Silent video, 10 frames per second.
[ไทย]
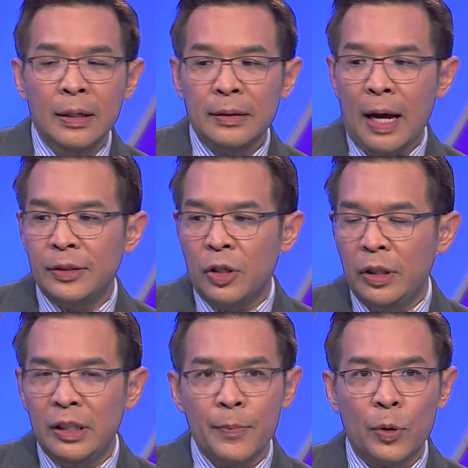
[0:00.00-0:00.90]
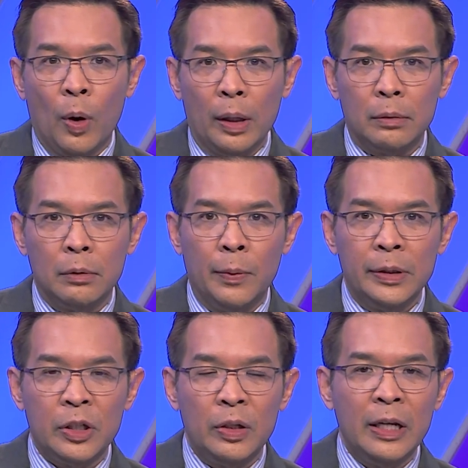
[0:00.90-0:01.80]
ถ้าเจ้าหน้าที่ตำรวจหรือว่า
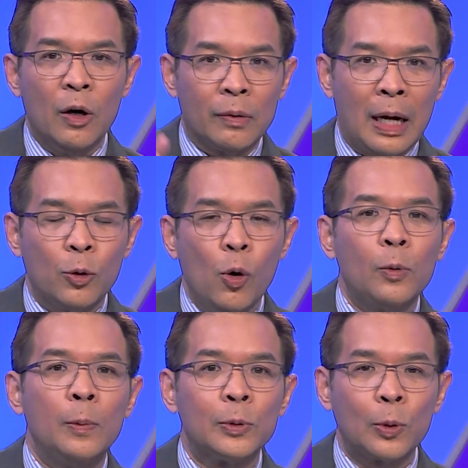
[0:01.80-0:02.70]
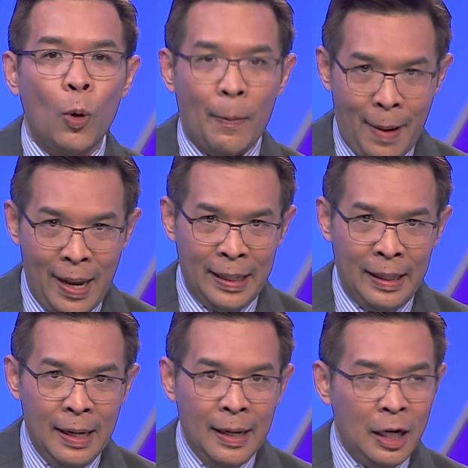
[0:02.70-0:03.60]
เจ้าหน้าที่ของรัฐควบคุมตัวไป
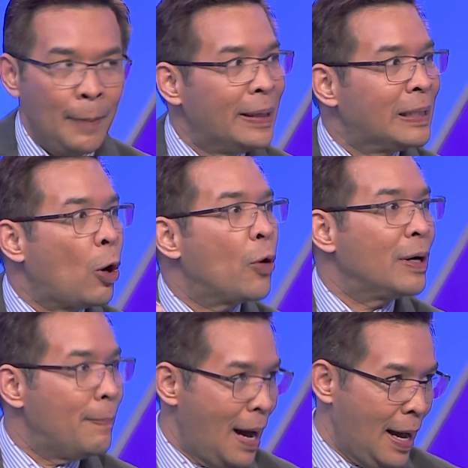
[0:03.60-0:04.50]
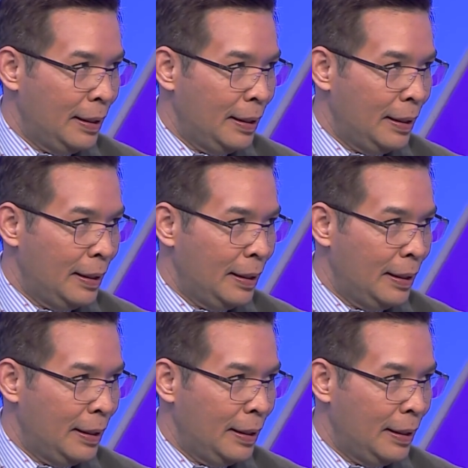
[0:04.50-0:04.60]
แล้วไปทรมาน